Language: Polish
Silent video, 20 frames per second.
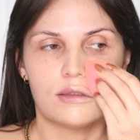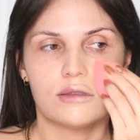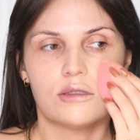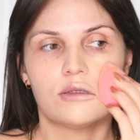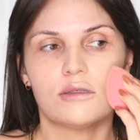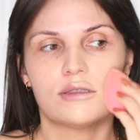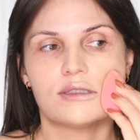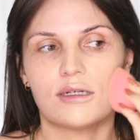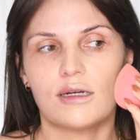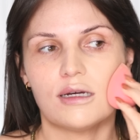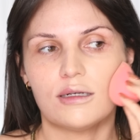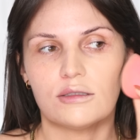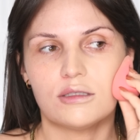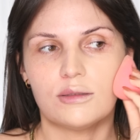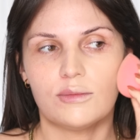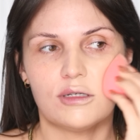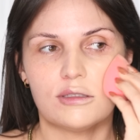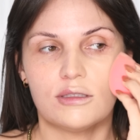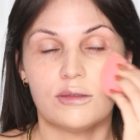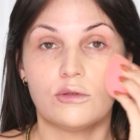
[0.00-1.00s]
no, za
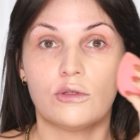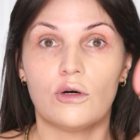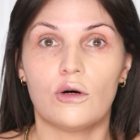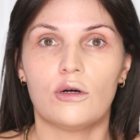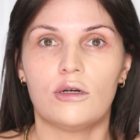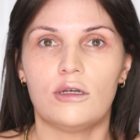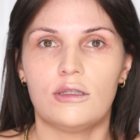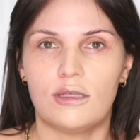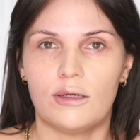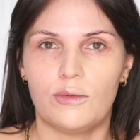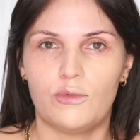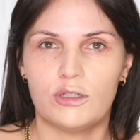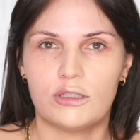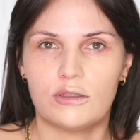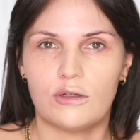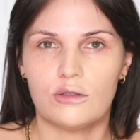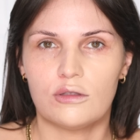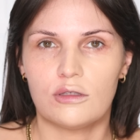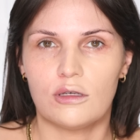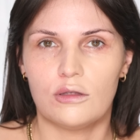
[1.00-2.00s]
każdym razem, no i te
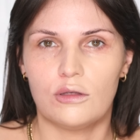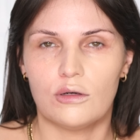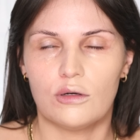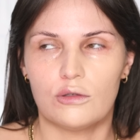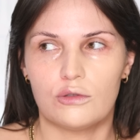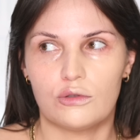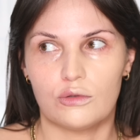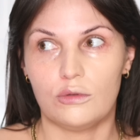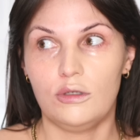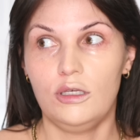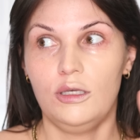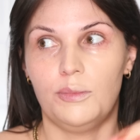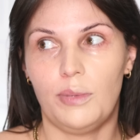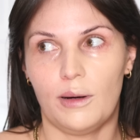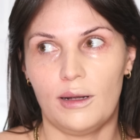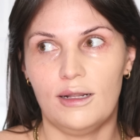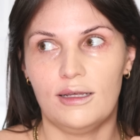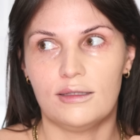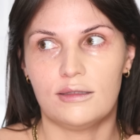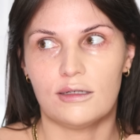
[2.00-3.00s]
błyskotki do oczu, i
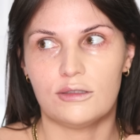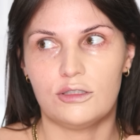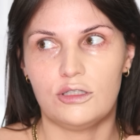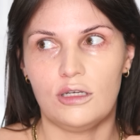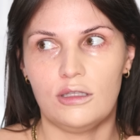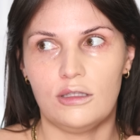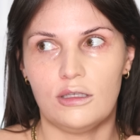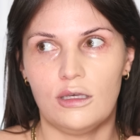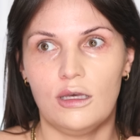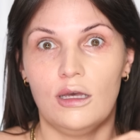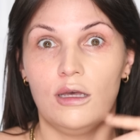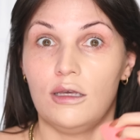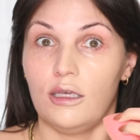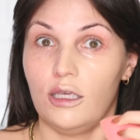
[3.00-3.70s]
paleta cieni,